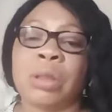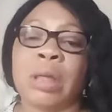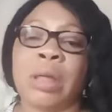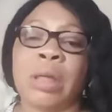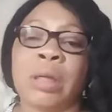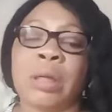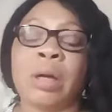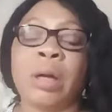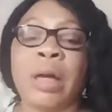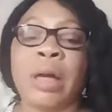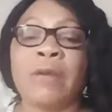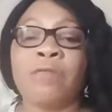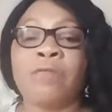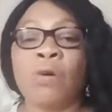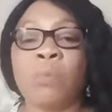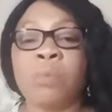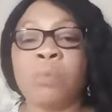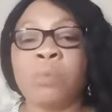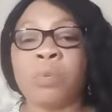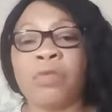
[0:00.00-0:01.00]
que les
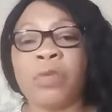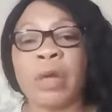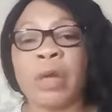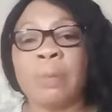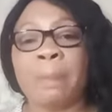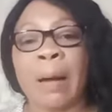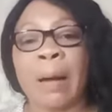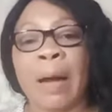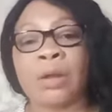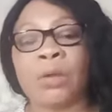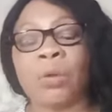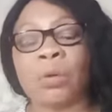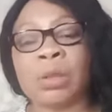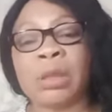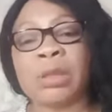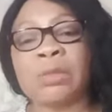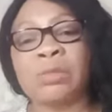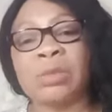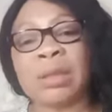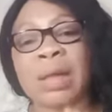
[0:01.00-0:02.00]
faux profils, pardon,
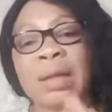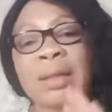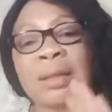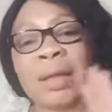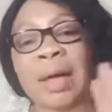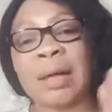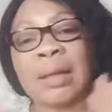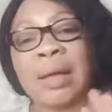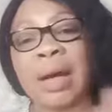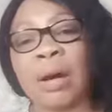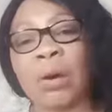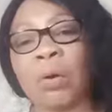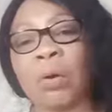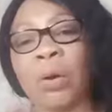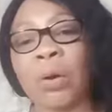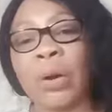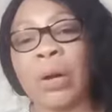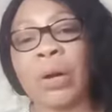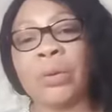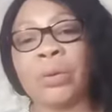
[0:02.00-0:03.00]
si vous entendez
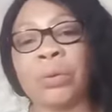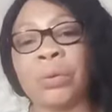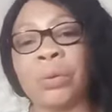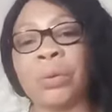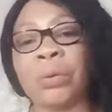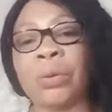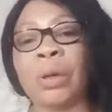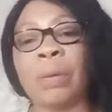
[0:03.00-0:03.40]
encore un truc,